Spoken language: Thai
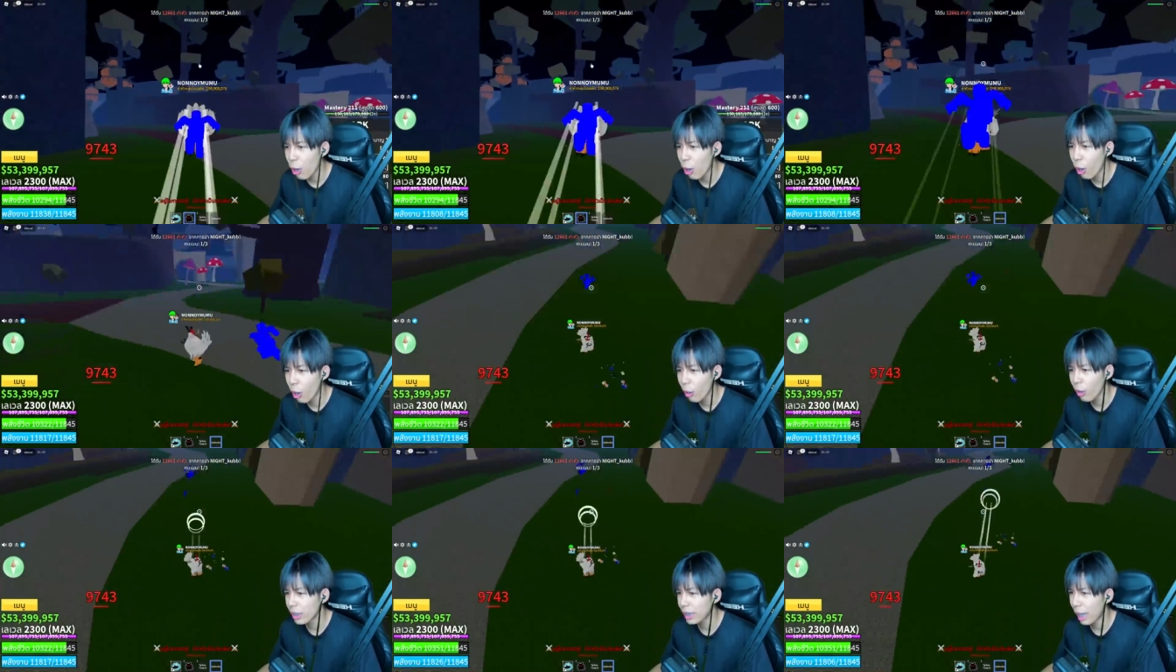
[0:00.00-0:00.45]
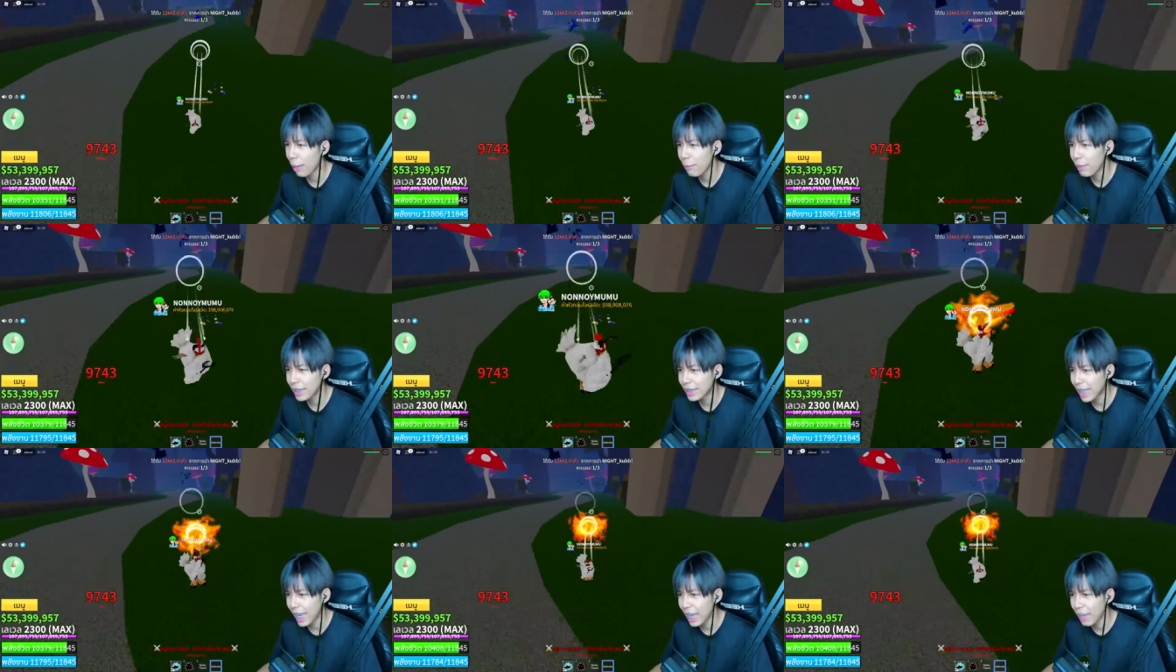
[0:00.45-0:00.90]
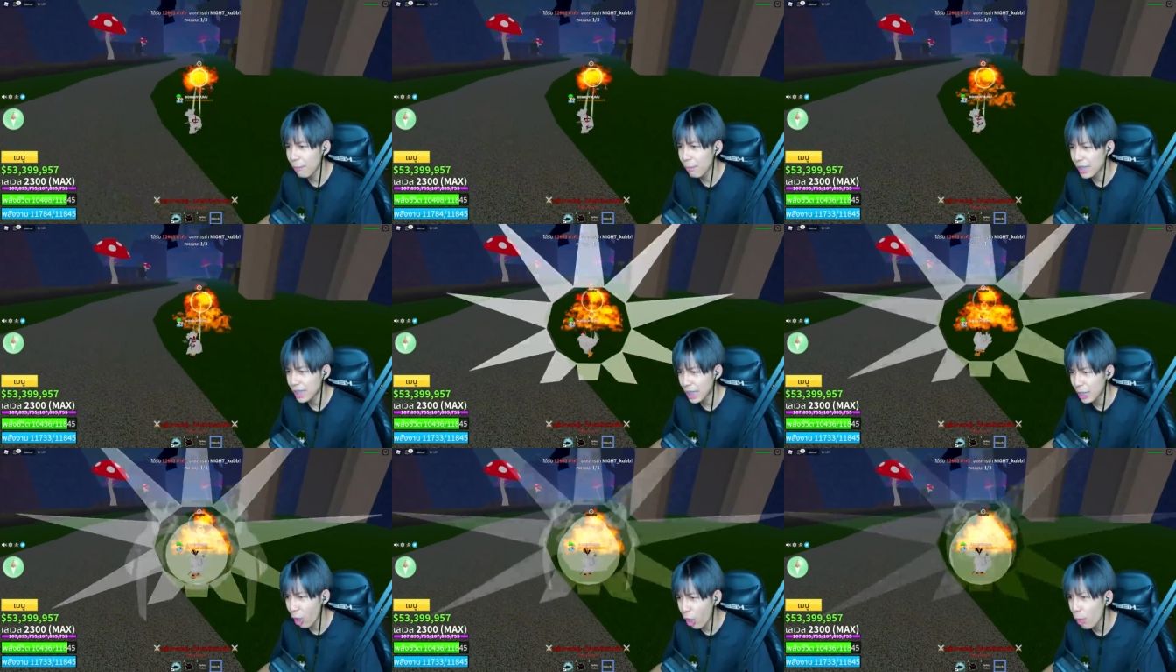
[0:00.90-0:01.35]
โหทำได้เจ๋งมึง
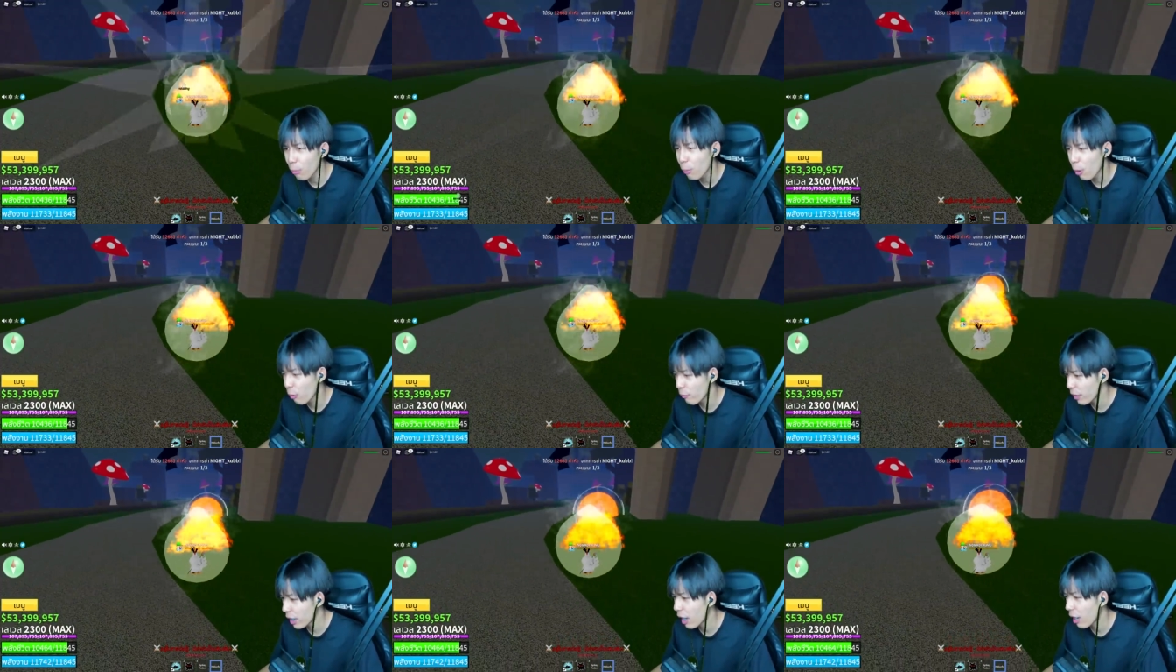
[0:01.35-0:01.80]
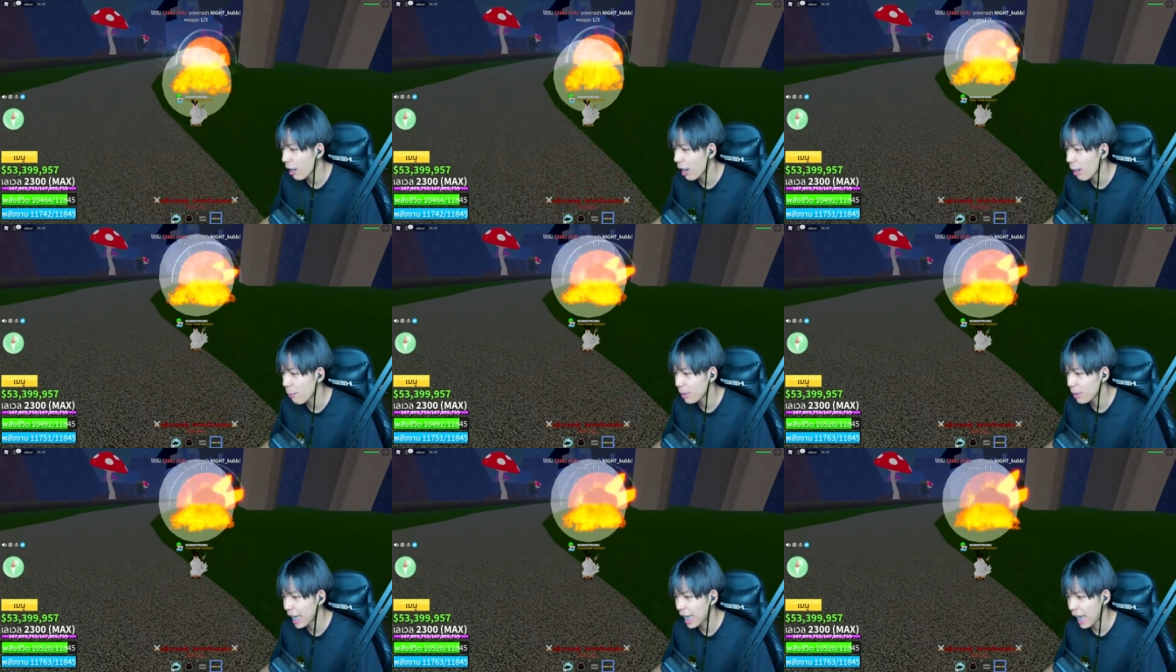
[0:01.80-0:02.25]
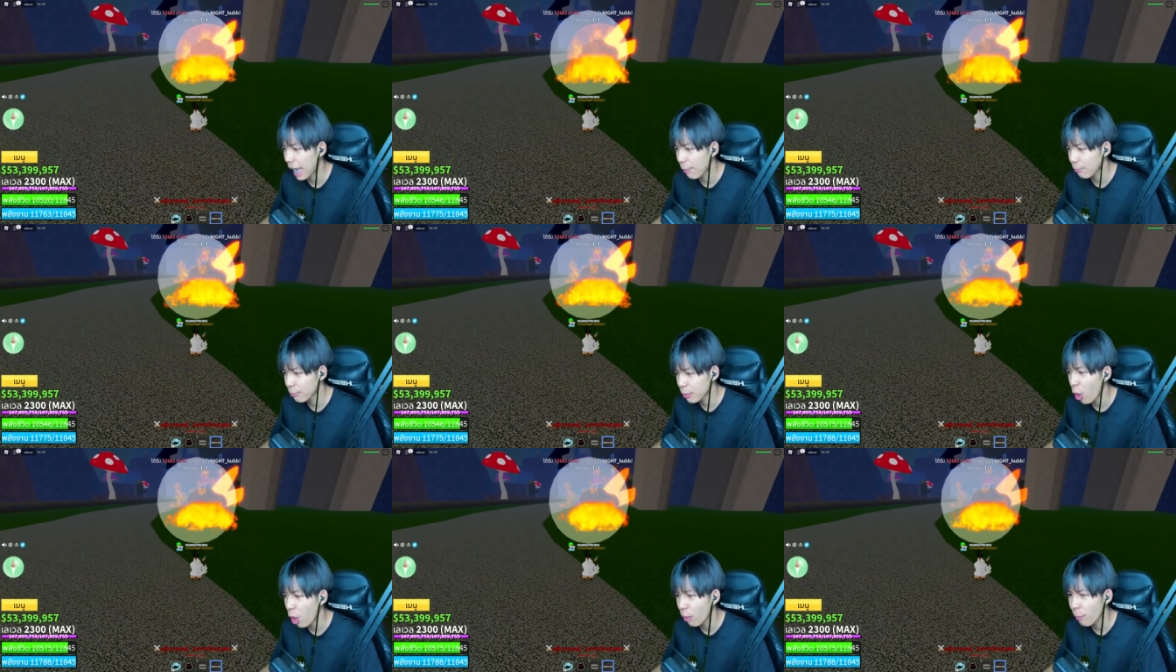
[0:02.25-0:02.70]
เจอคอมโบัึกเอาเป็นไงครั
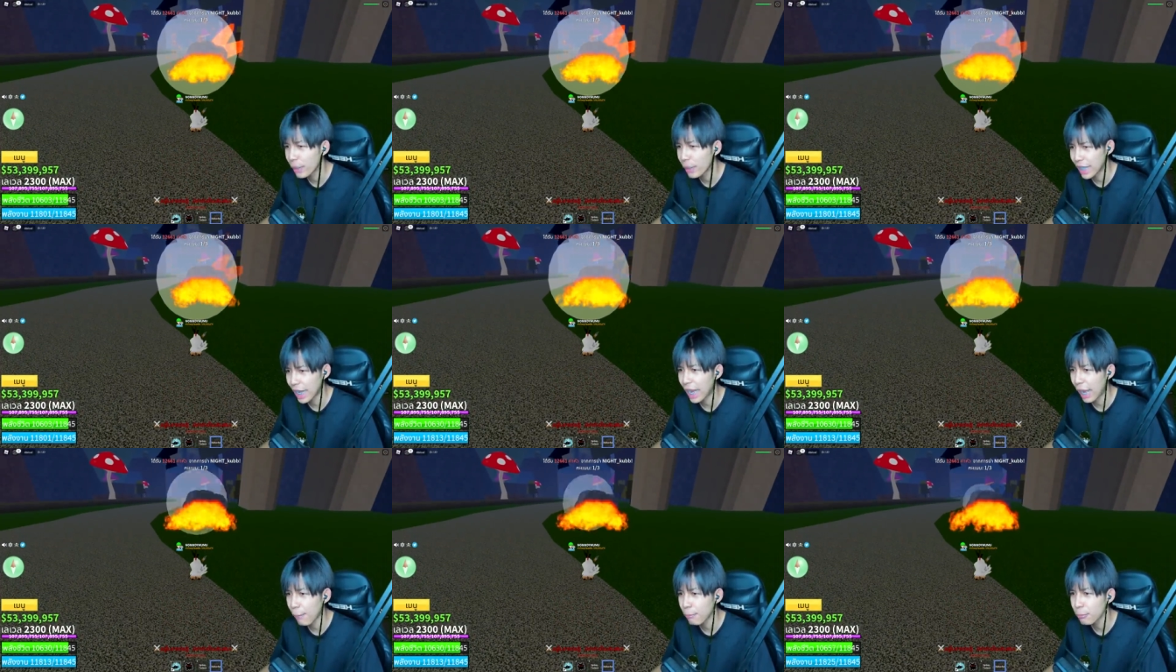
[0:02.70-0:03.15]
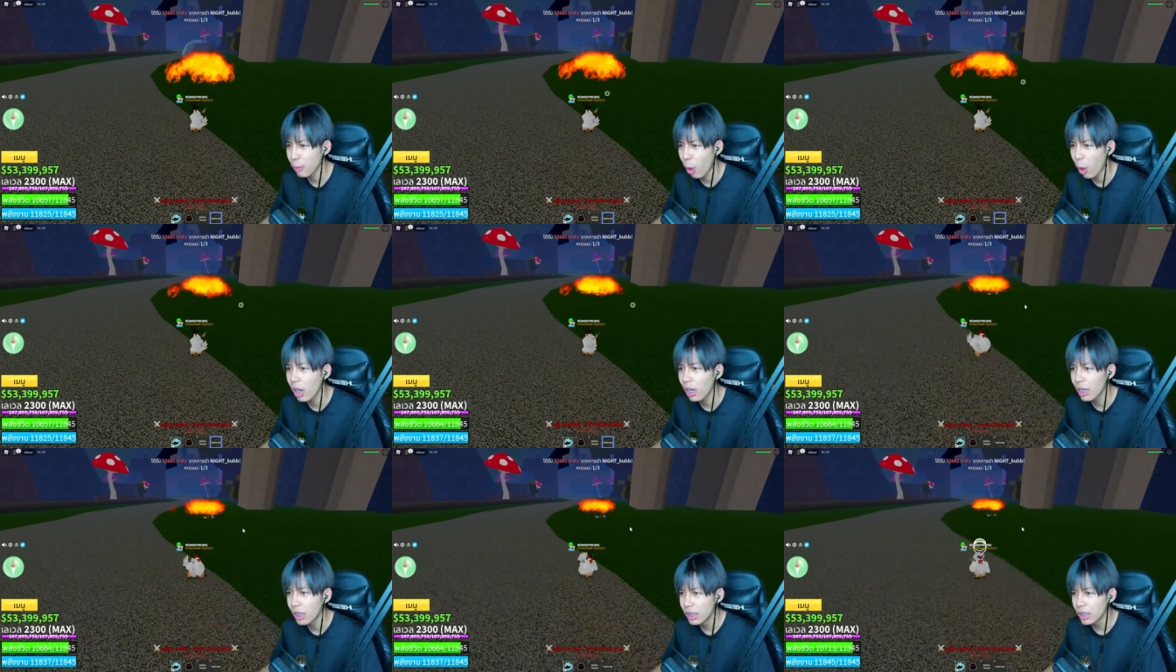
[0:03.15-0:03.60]
บน้องเป็นไงครับน้อง